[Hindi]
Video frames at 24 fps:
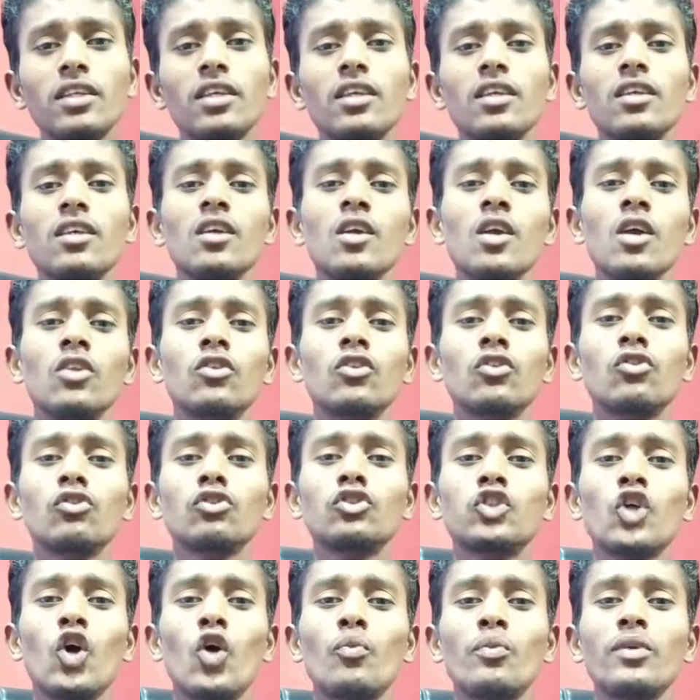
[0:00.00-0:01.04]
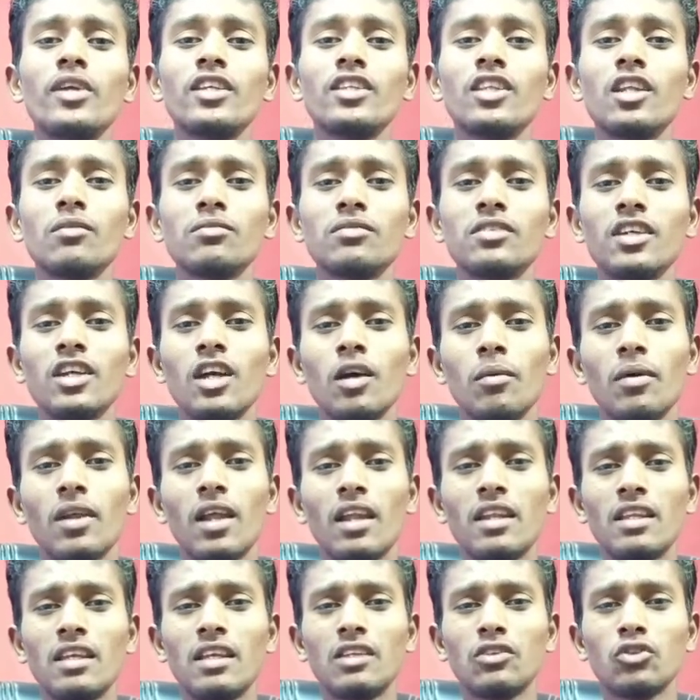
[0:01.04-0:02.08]
की दोस्तों शॉमी की तरफ से खबर आ
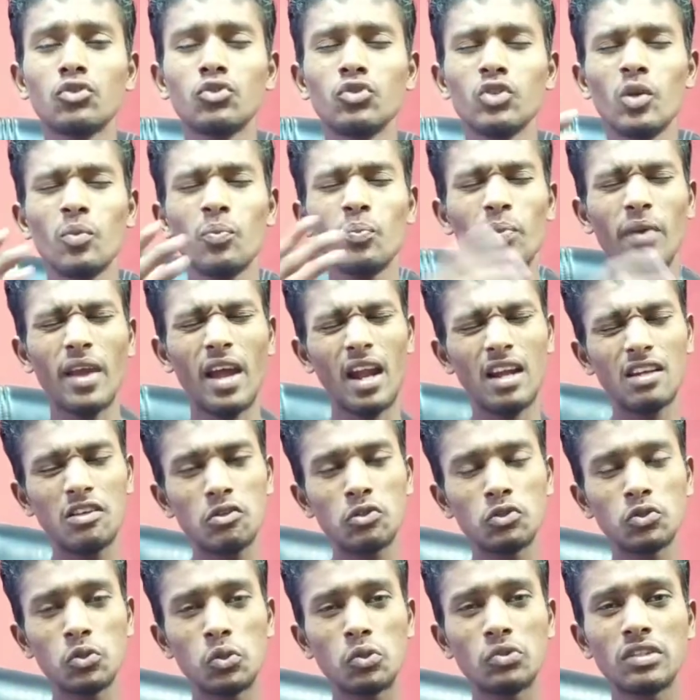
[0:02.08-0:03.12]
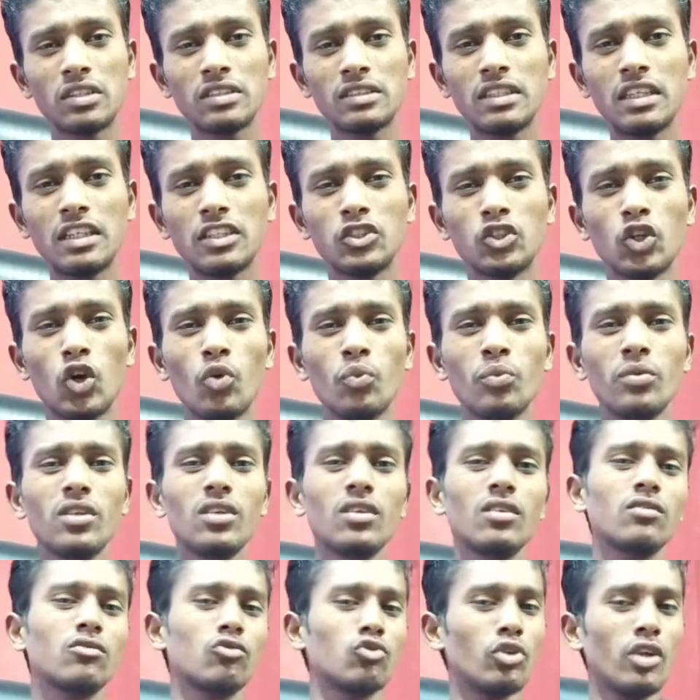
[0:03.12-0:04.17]
रही है दोस्तों ये बैड न्यूज़ हो सकती है
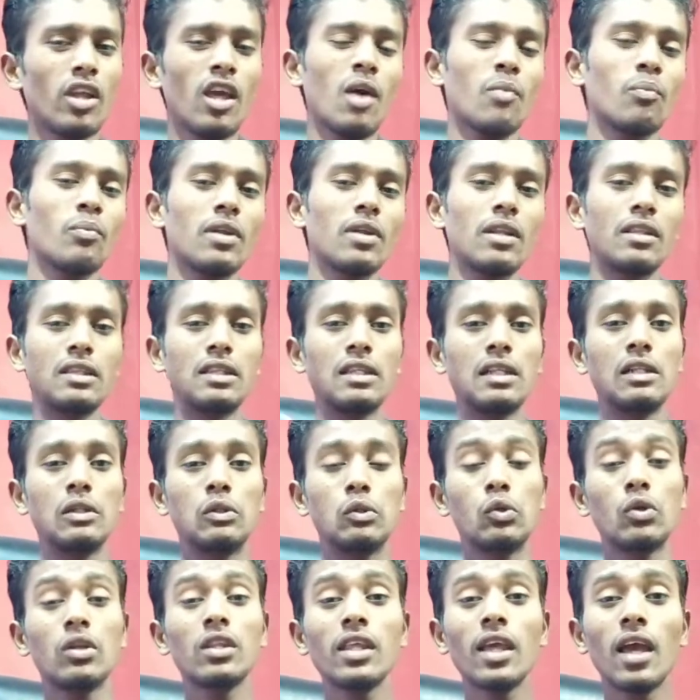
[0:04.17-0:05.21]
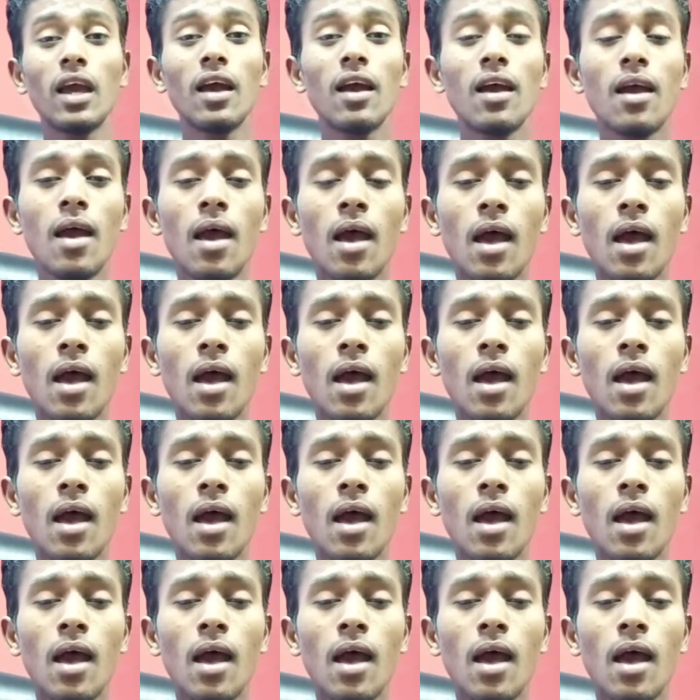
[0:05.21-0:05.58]
शॉमी थोड़ा यहाँ पर दिल तोड़ दिया